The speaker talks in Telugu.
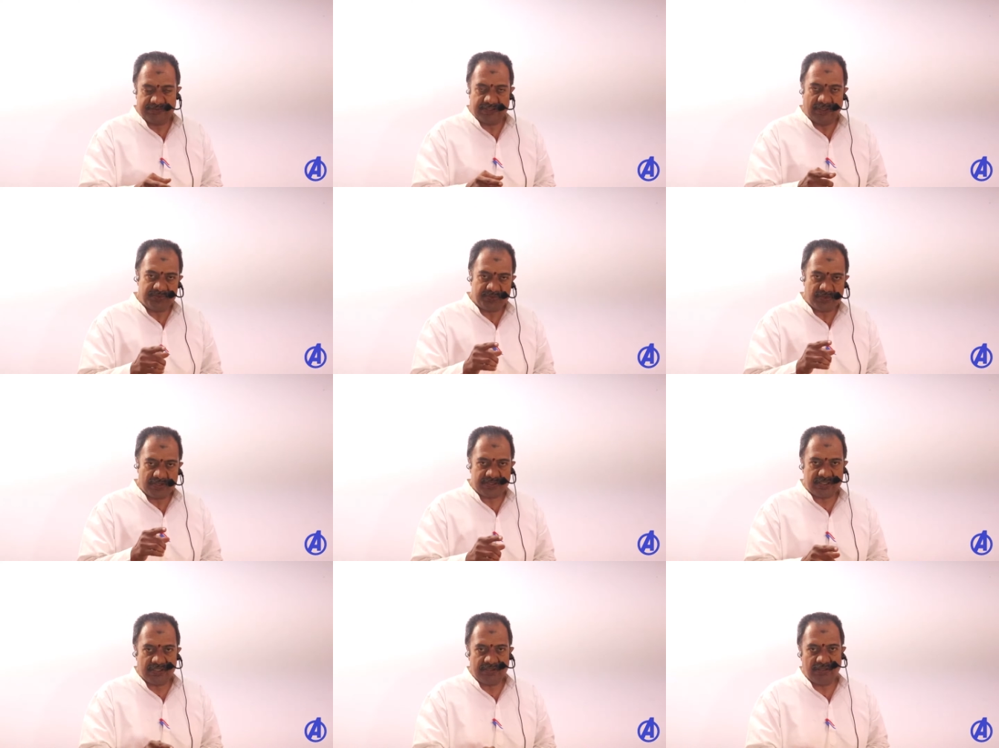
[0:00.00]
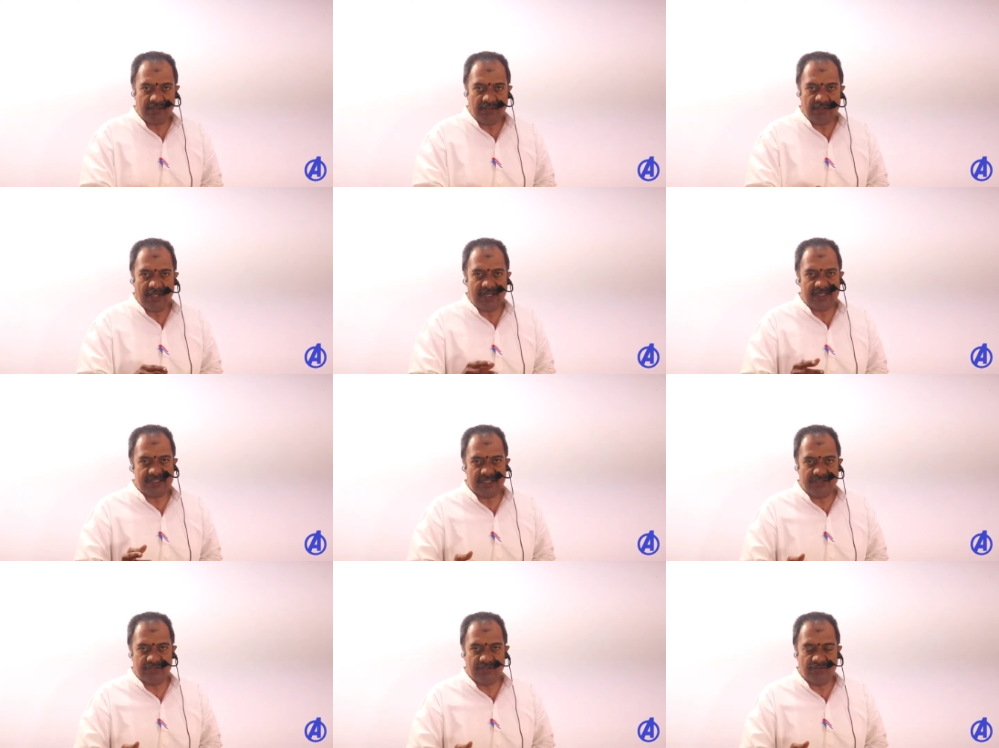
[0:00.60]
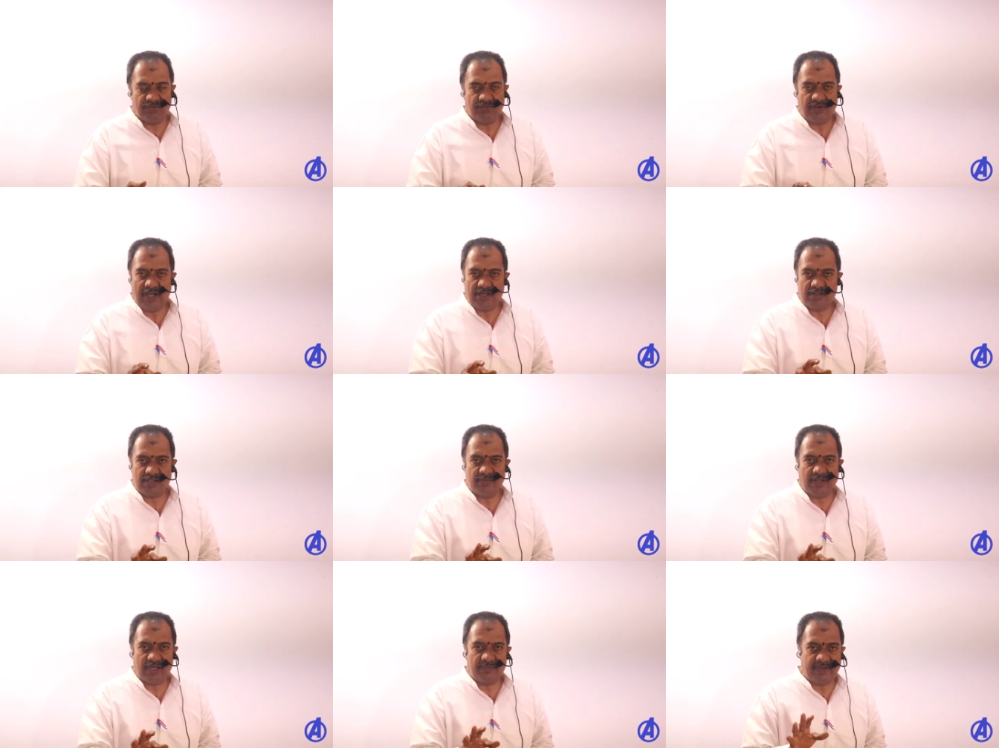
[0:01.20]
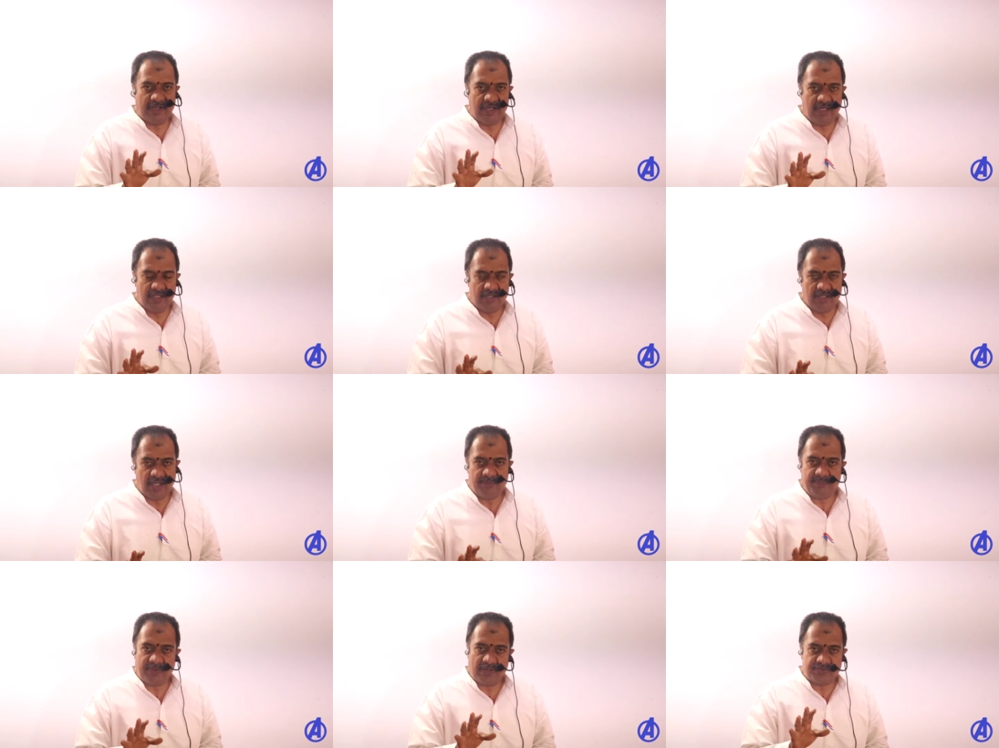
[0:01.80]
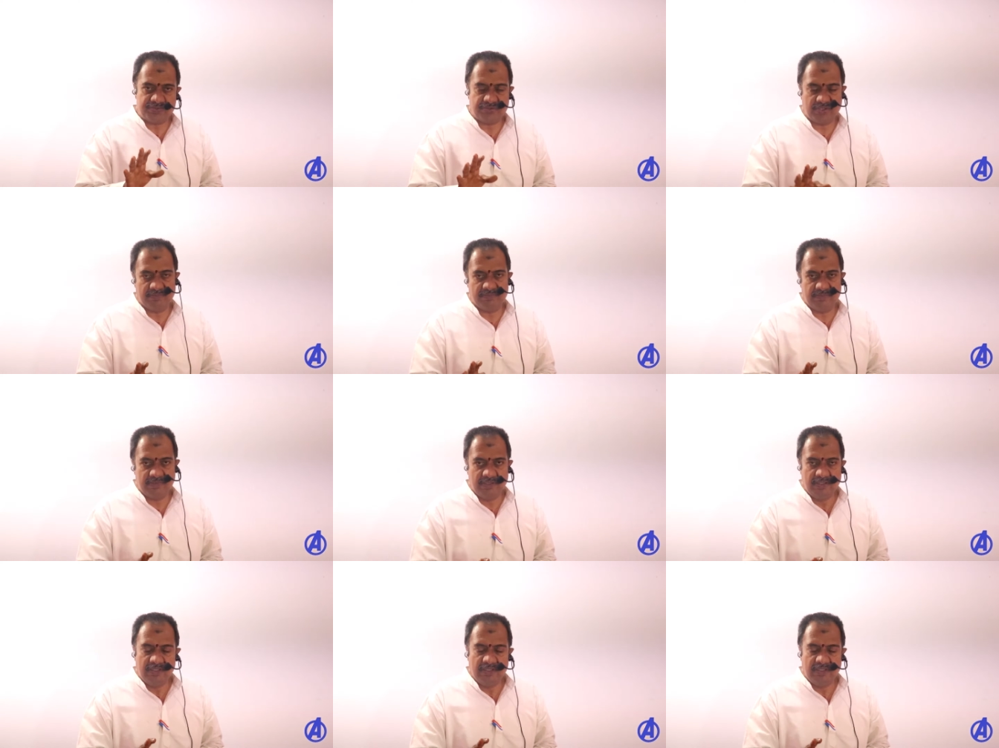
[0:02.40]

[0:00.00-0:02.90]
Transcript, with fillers: సంస్కృత సంధుల్లో హల్ సంధులు వాటితో మనకు పని లేదు అప్రస్తుతం